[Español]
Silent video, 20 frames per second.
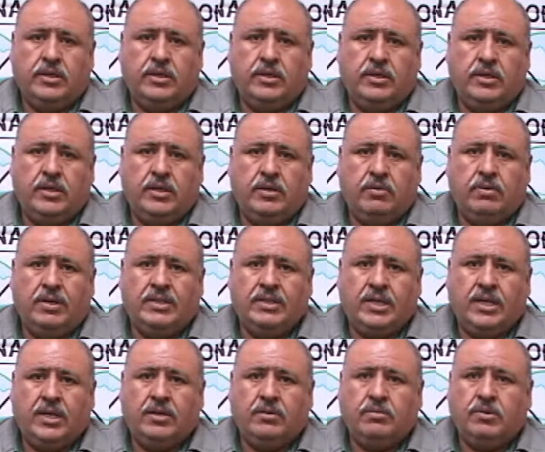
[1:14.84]
de
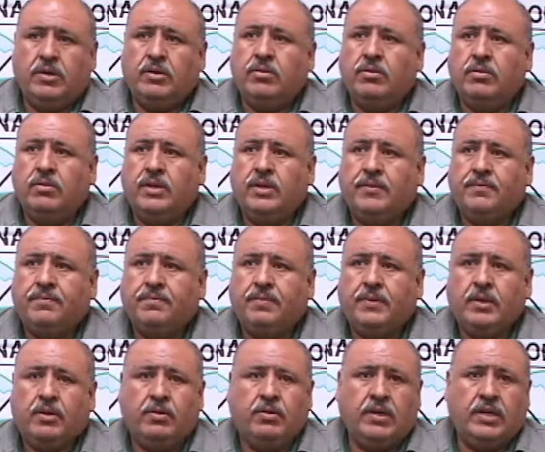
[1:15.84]
Guantánamo en Cuba,
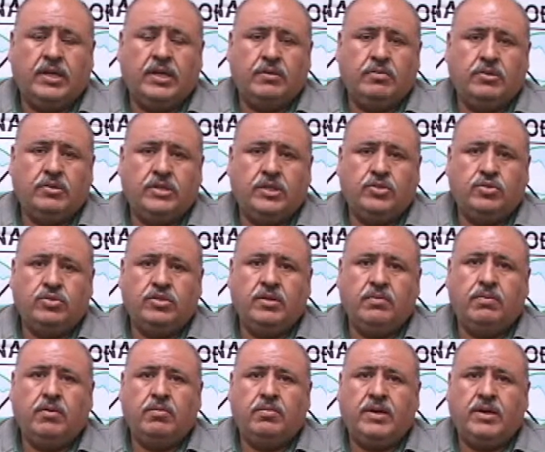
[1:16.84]
con el que hemos hecho un
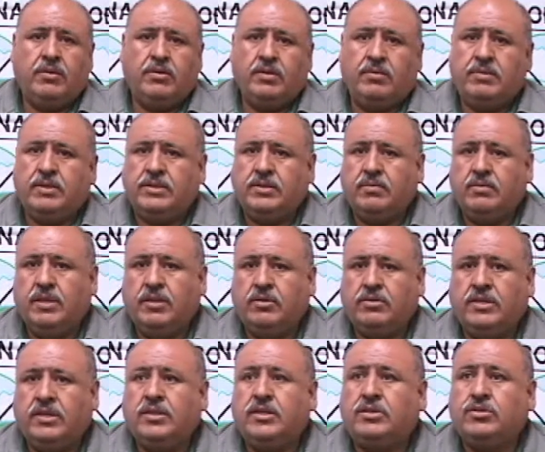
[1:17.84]
diplomado de más de
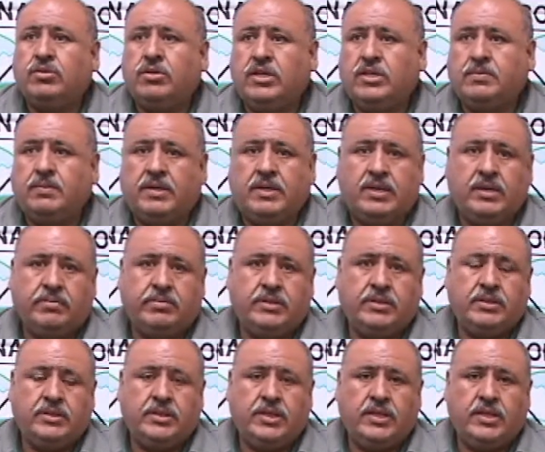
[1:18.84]
1.200 horas para
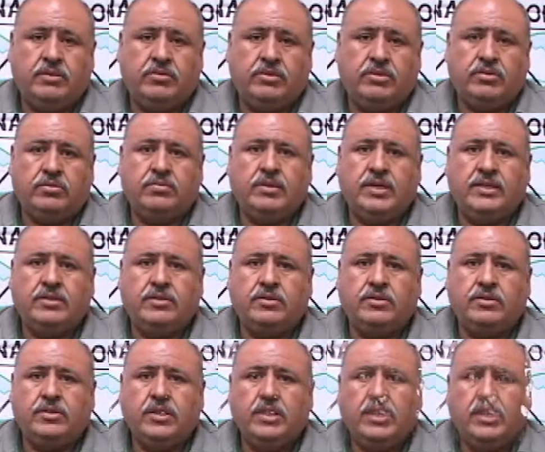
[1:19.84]
capacitar a nuestros
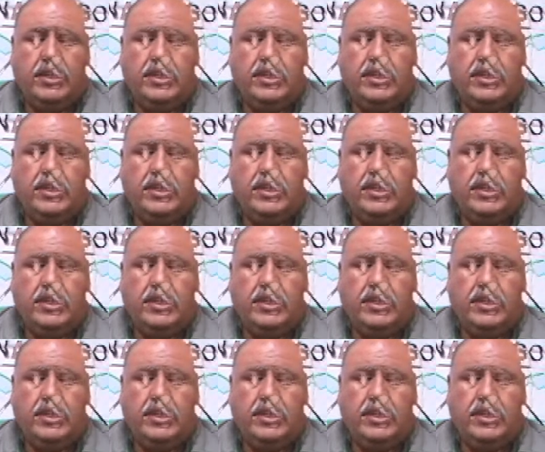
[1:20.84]
maestros.